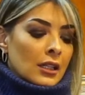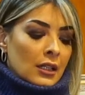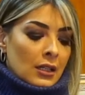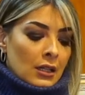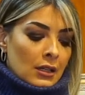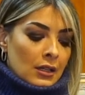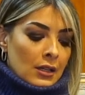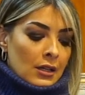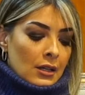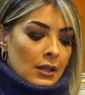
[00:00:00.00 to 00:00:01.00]
لا لا
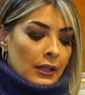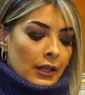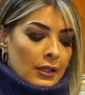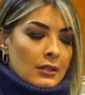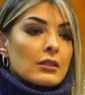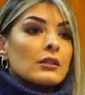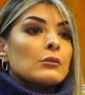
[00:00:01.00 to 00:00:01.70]
لا كانت